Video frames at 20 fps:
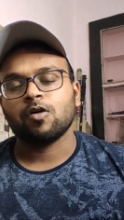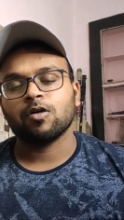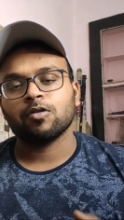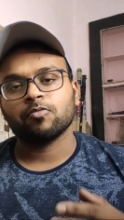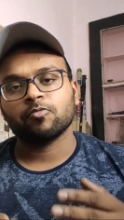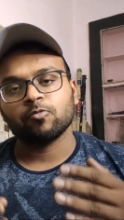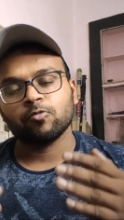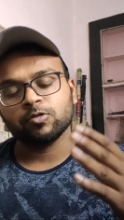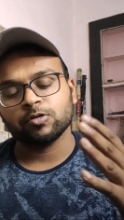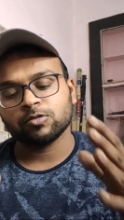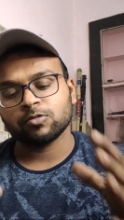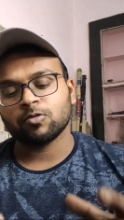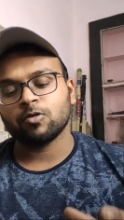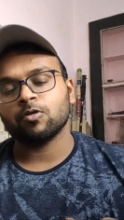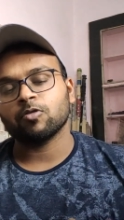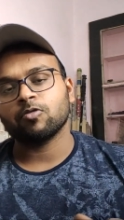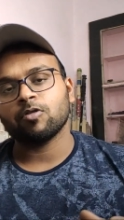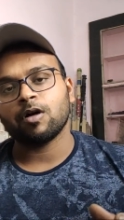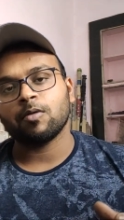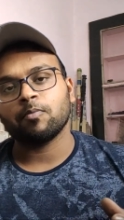और उस
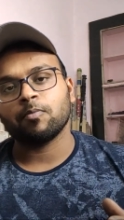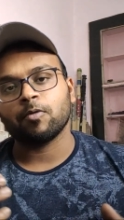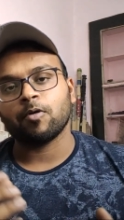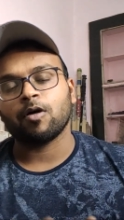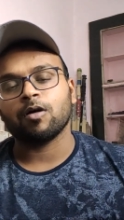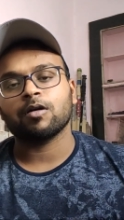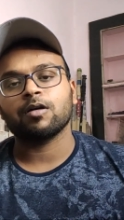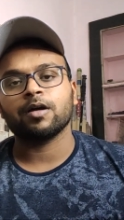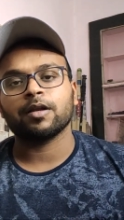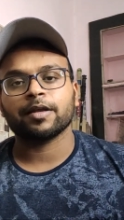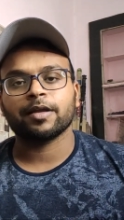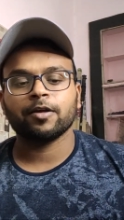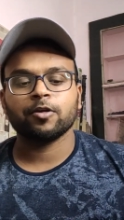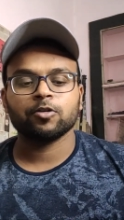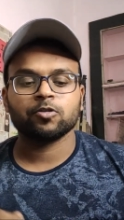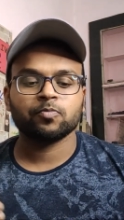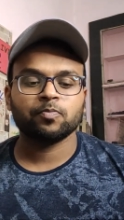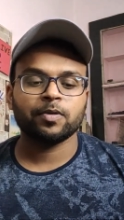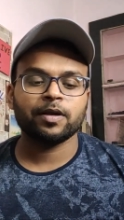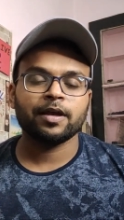रोड को आप ब्लॉक करके
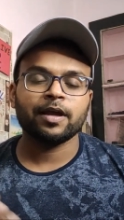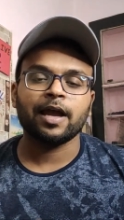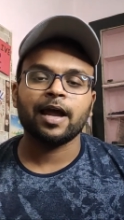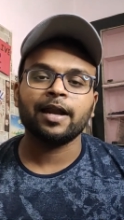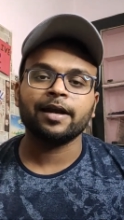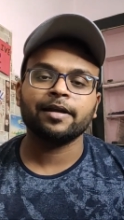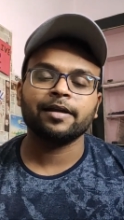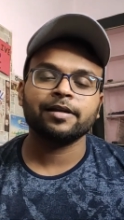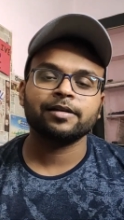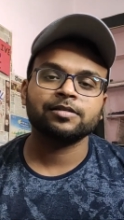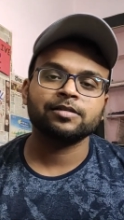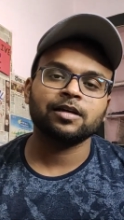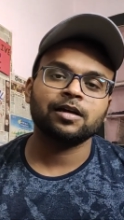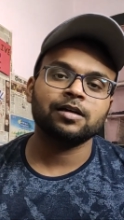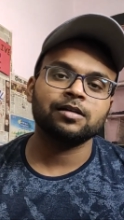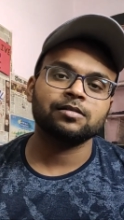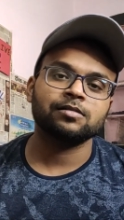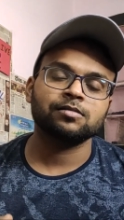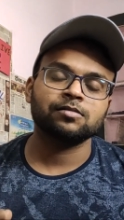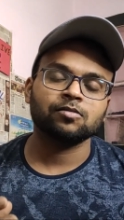उस पर हैंड रिक्शा
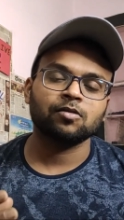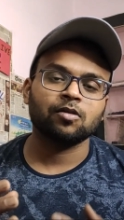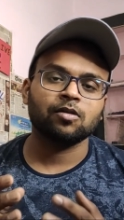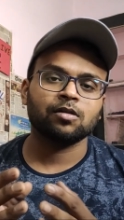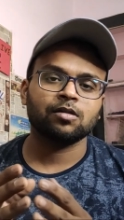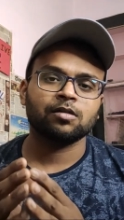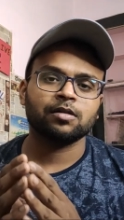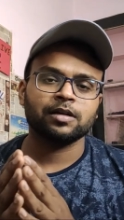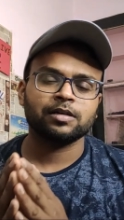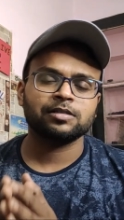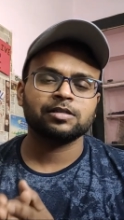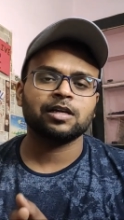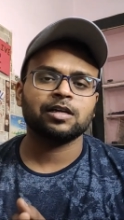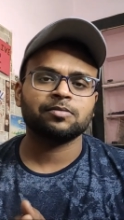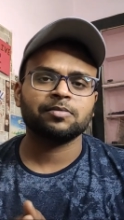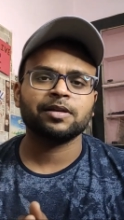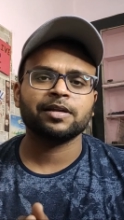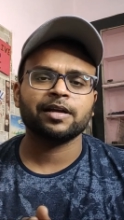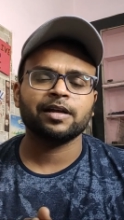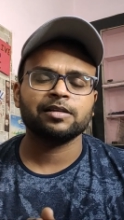और रिक्शा
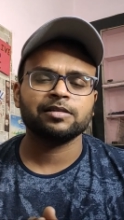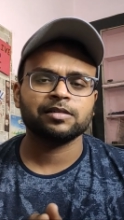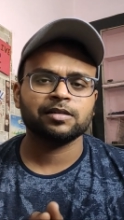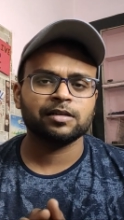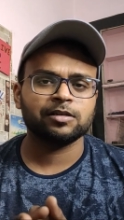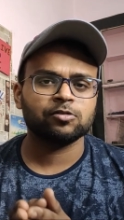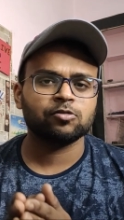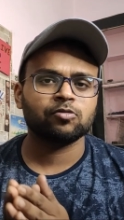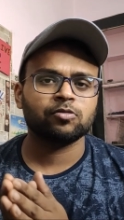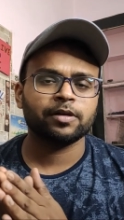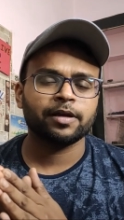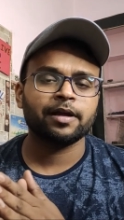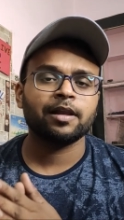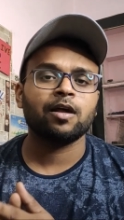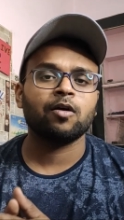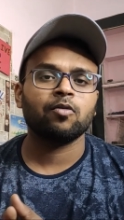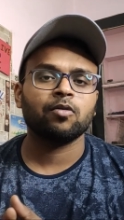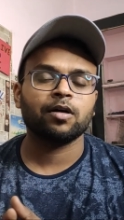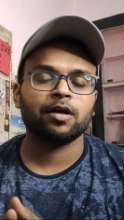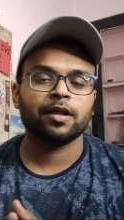मेरे ख्याल से जो ये
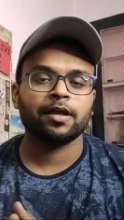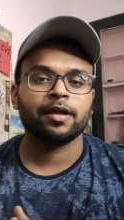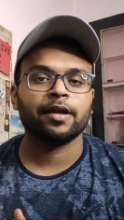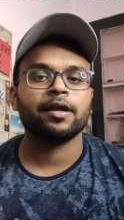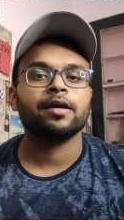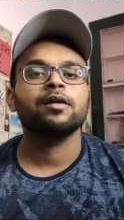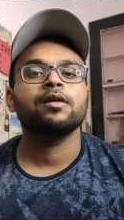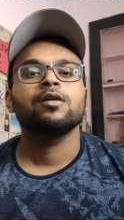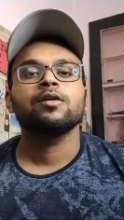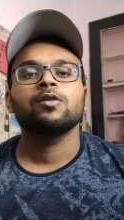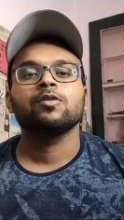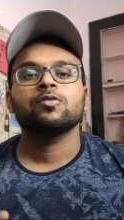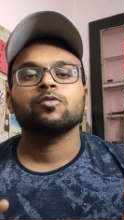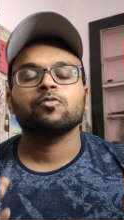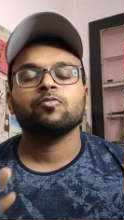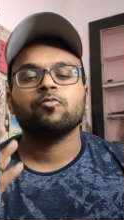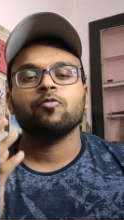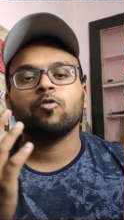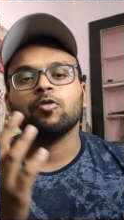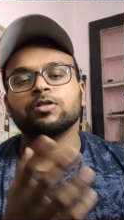अलाउ करेंगे
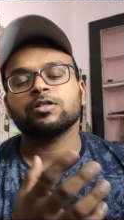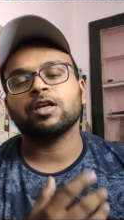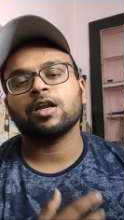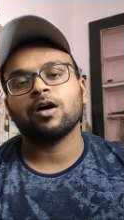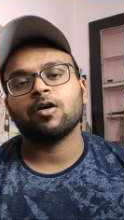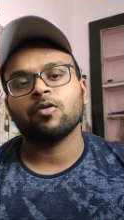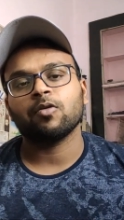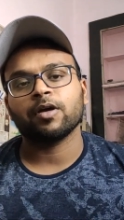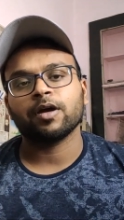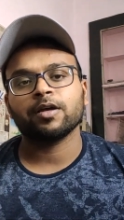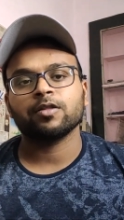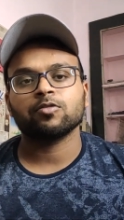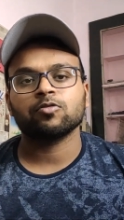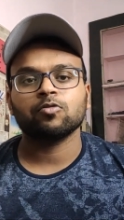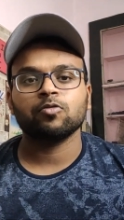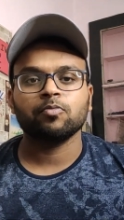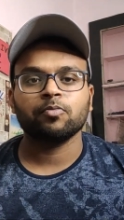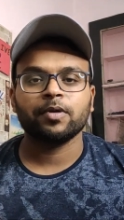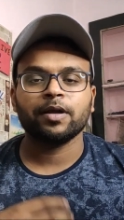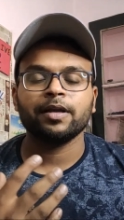वो चलाओगे
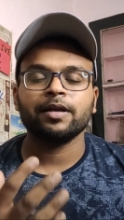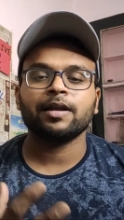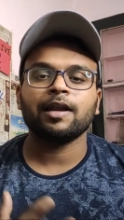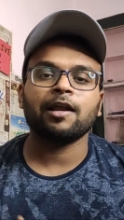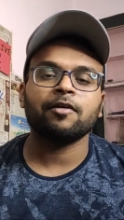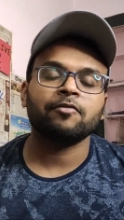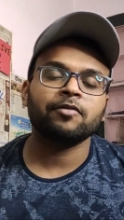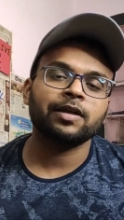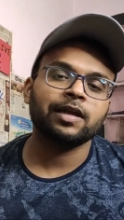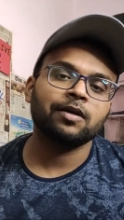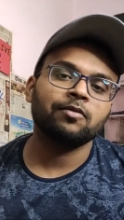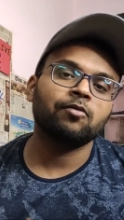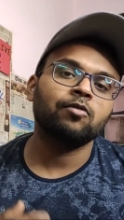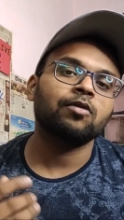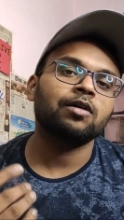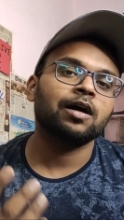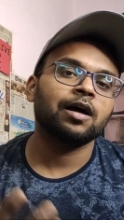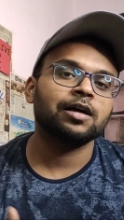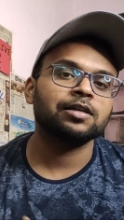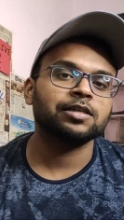तो मेन ट्रैफिक है वो
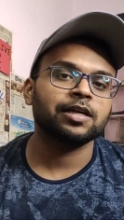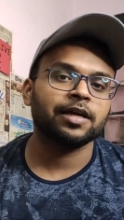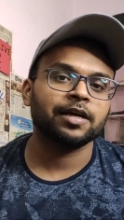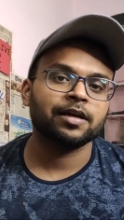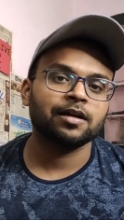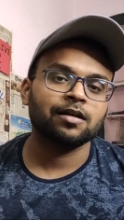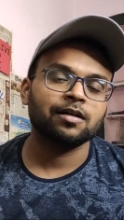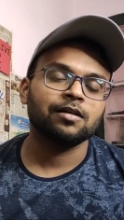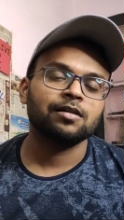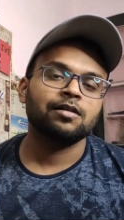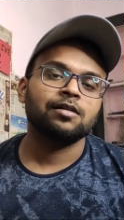कहाँ जाएगा